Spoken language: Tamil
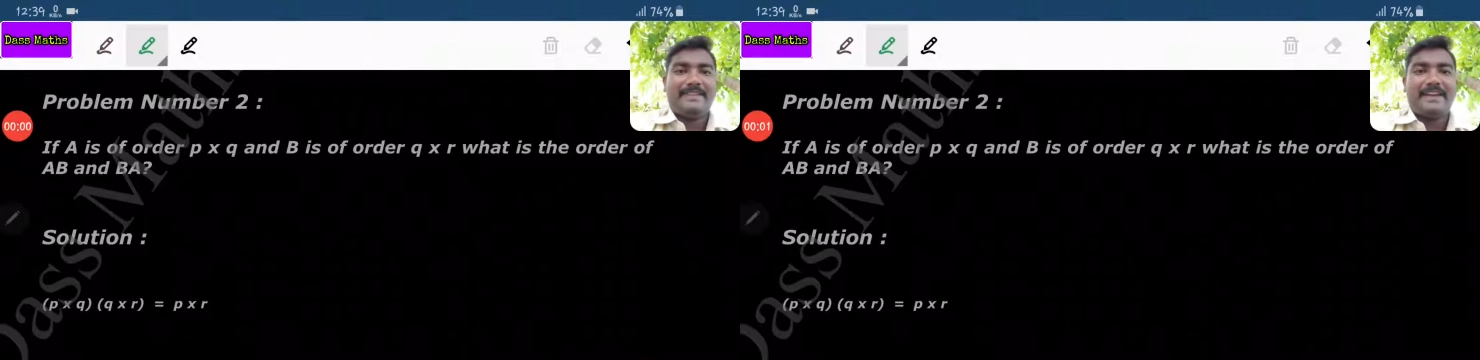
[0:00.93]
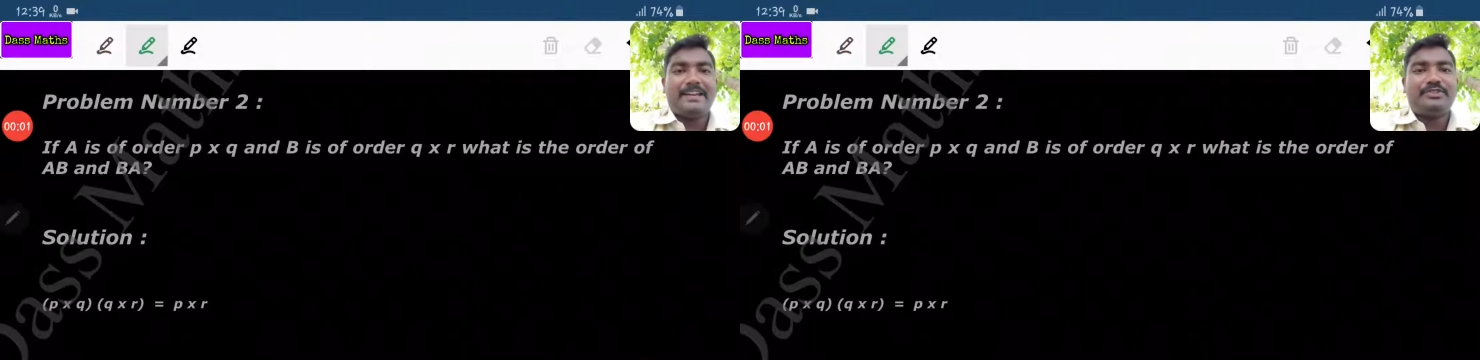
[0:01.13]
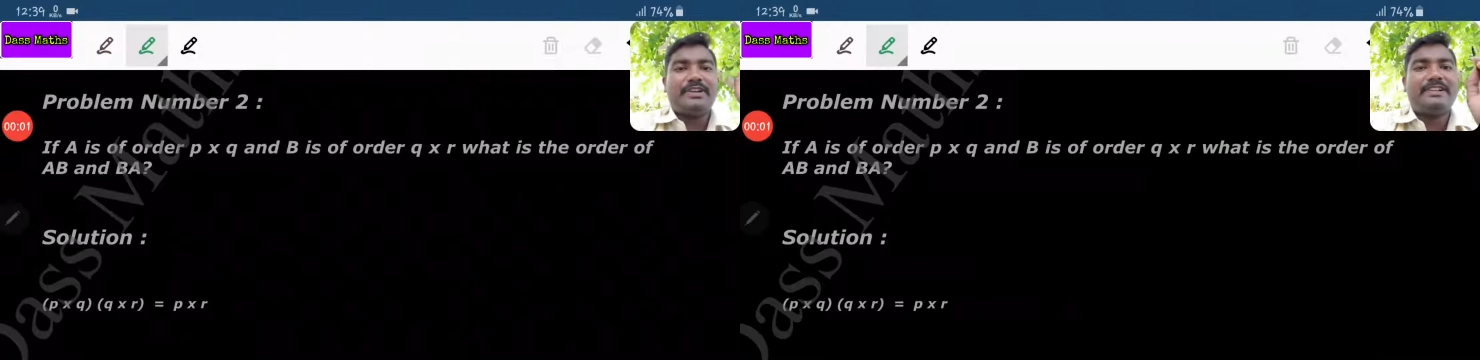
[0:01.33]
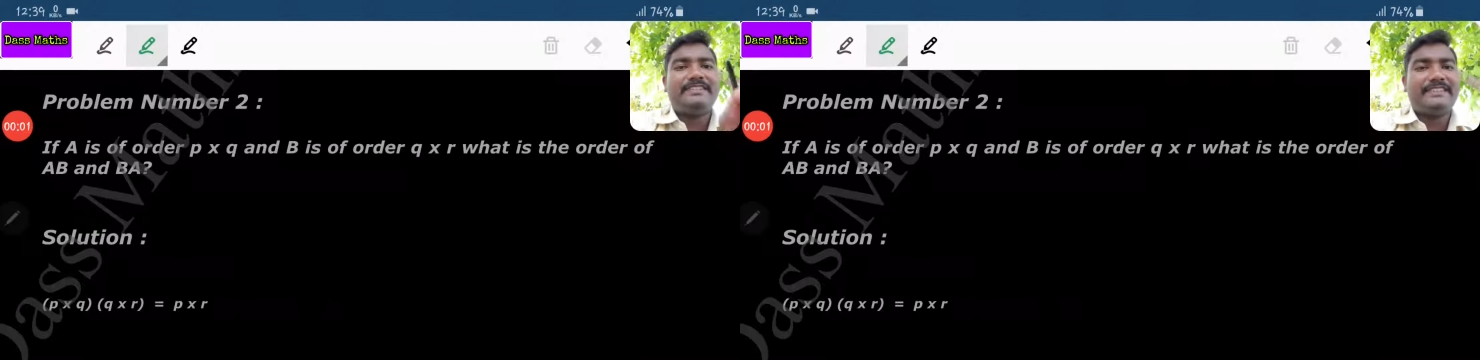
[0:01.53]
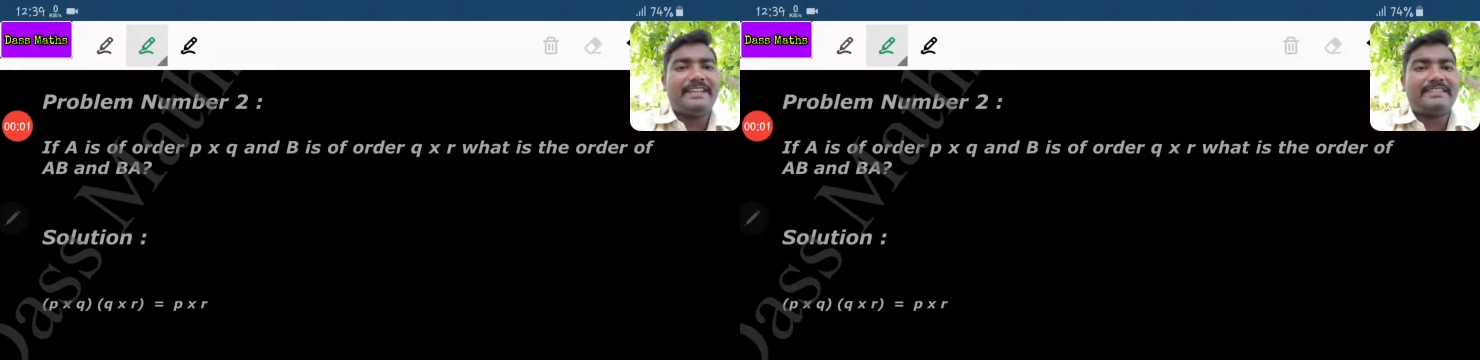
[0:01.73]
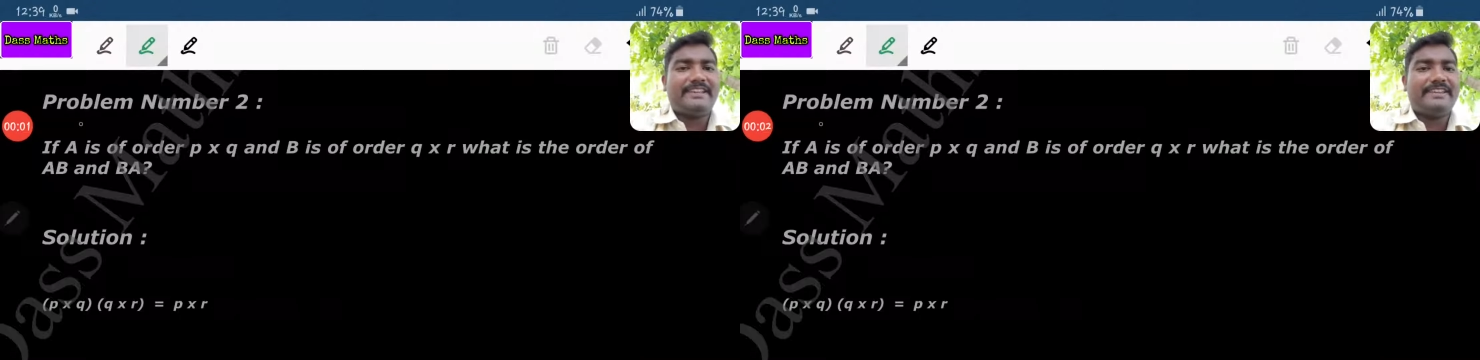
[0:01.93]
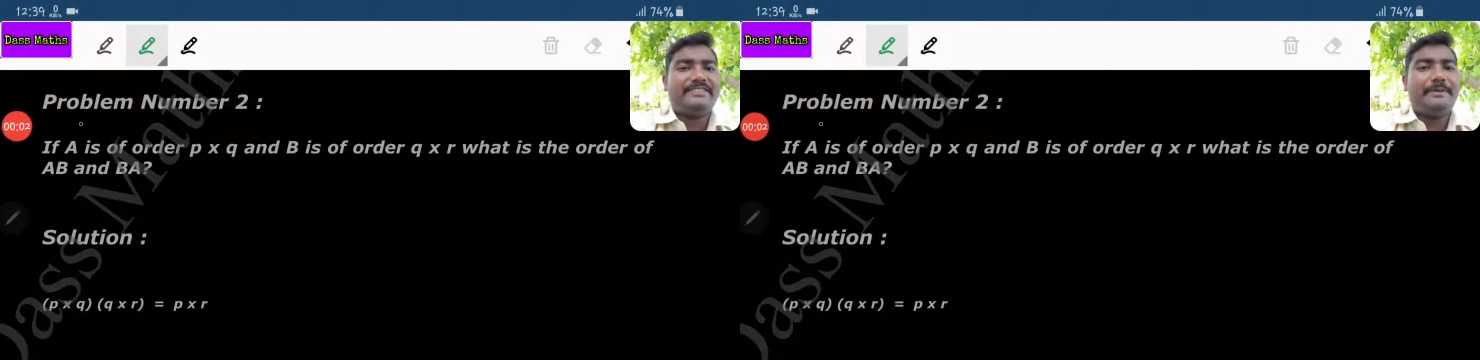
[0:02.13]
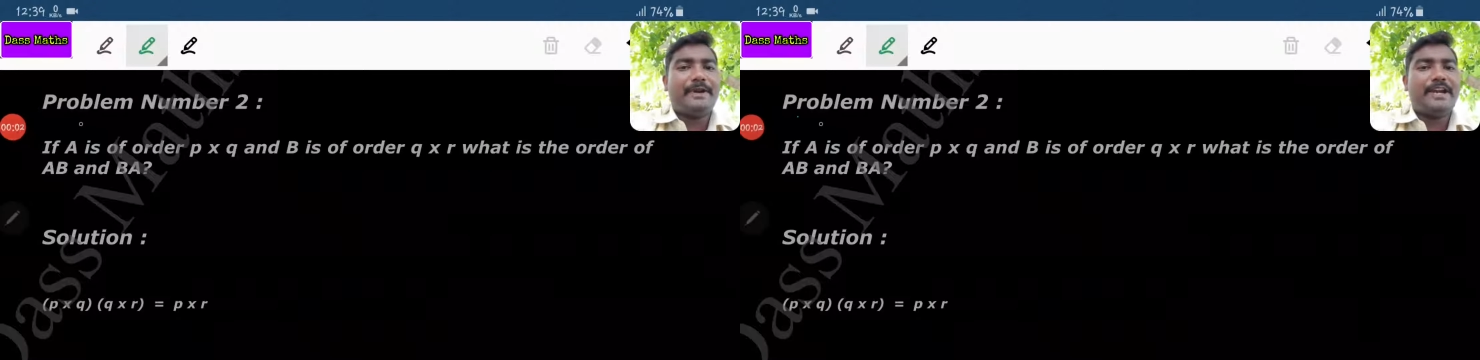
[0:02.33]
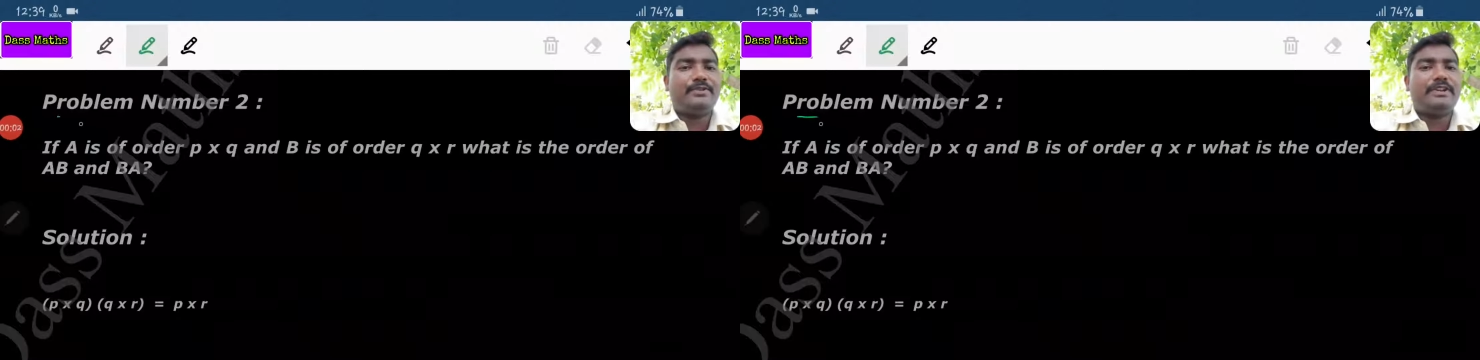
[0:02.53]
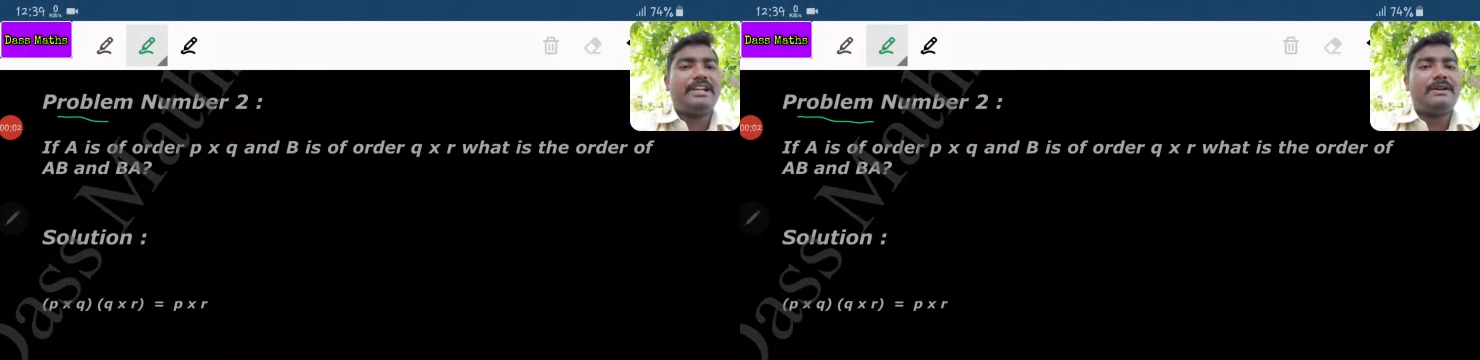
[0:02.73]
ஹாய் ஸ்டூடெண்ட்ஸ் எக்ஸசைஸ் த்ரீ
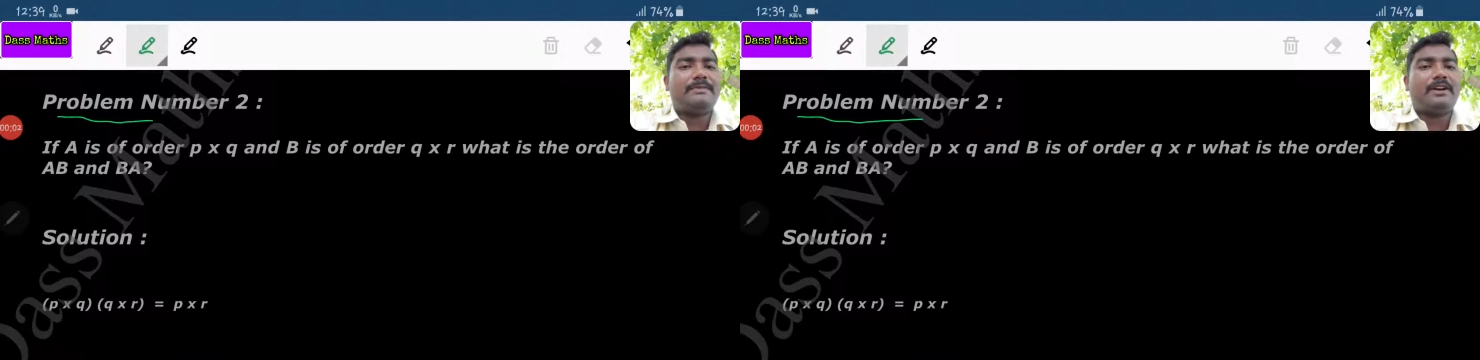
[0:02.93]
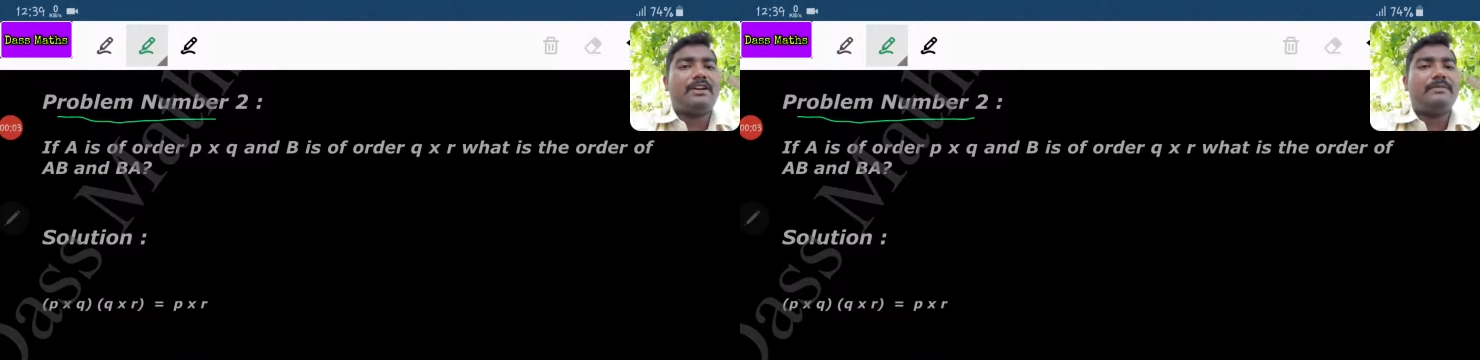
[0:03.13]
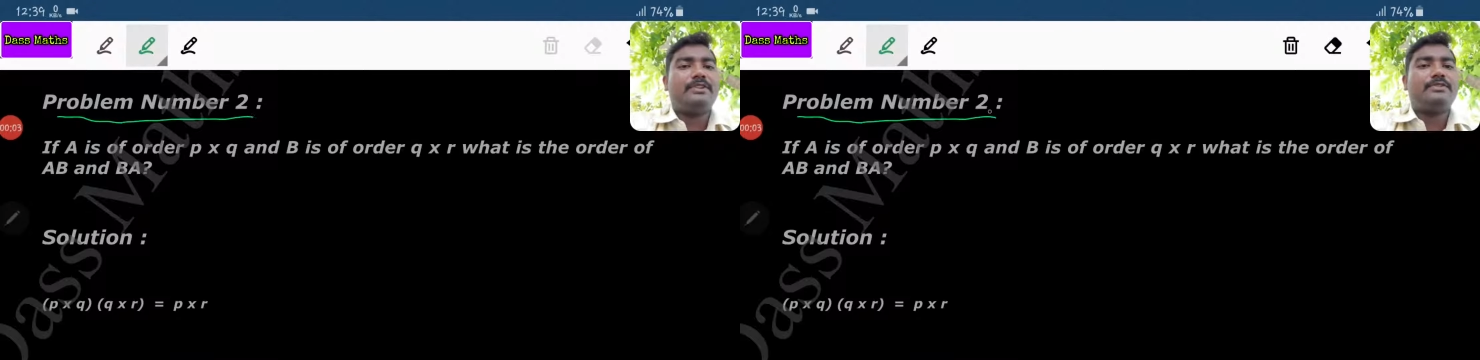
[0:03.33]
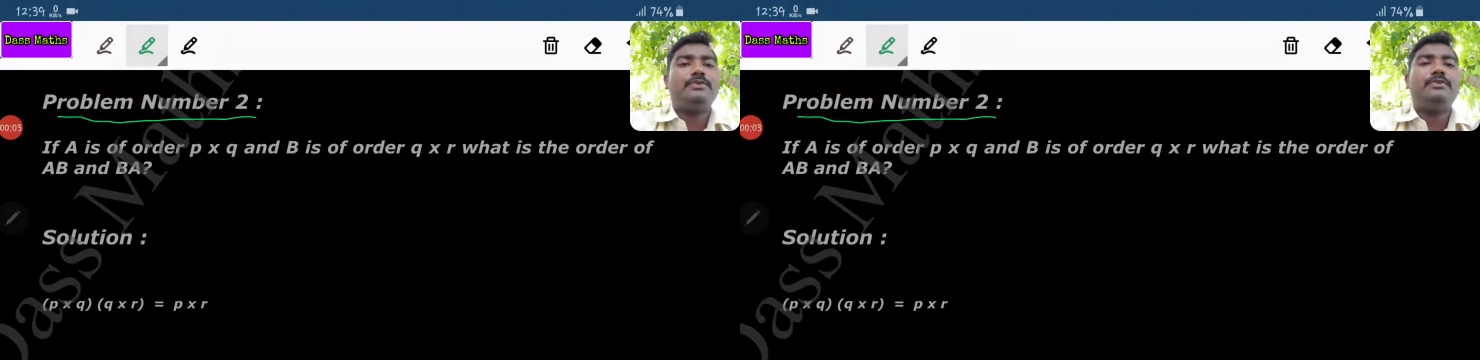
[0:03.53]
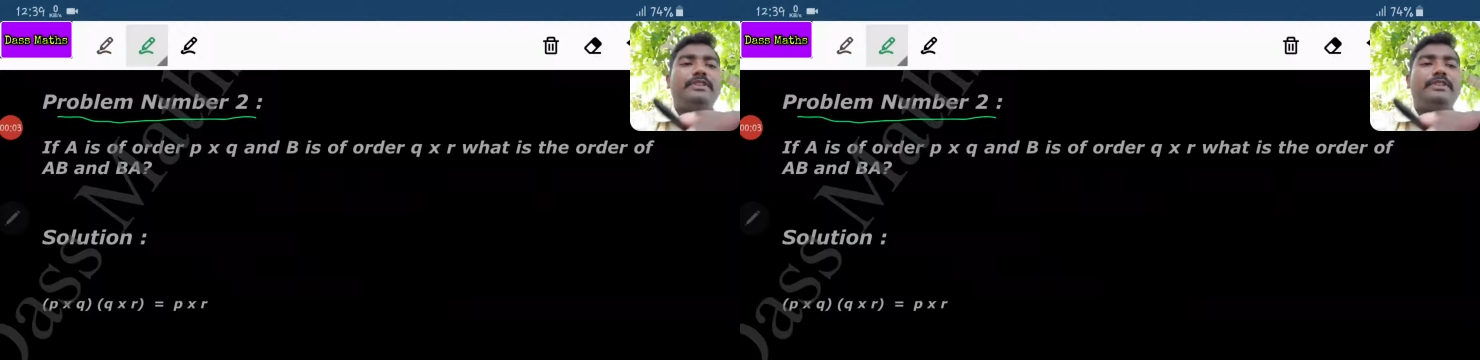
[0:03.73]
பாயிண்ட் ஒன் எயிட்டில் ப்ராப்ளம் நம்பர் டூ